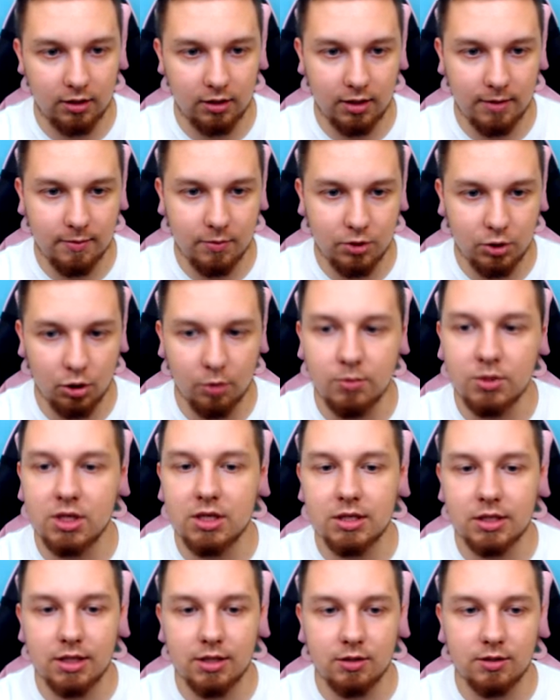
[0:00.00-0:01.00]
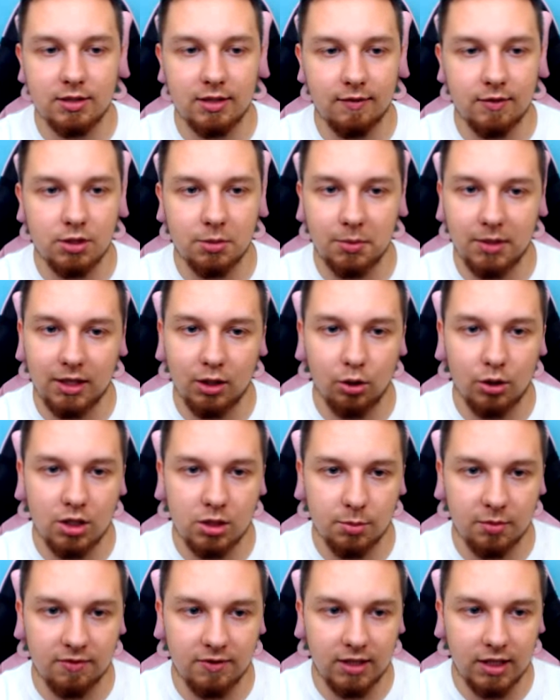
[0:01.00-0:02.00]
Tam, tą czaszkę zostawię sobie na
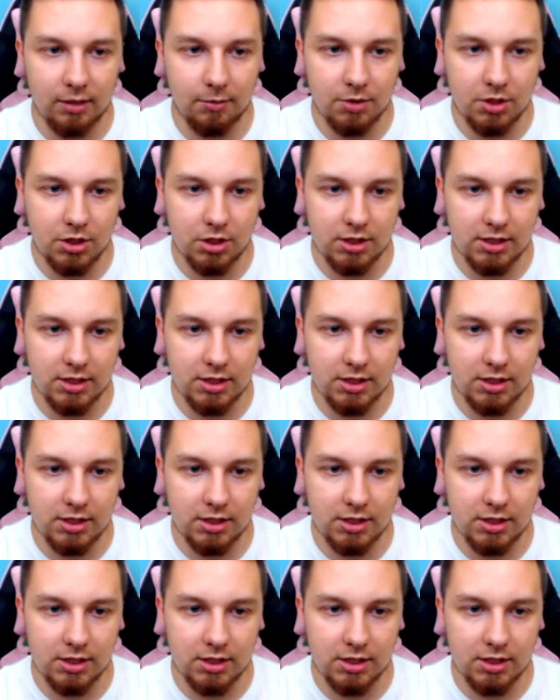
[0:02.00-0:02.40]
koniec, bo wydaje mi się,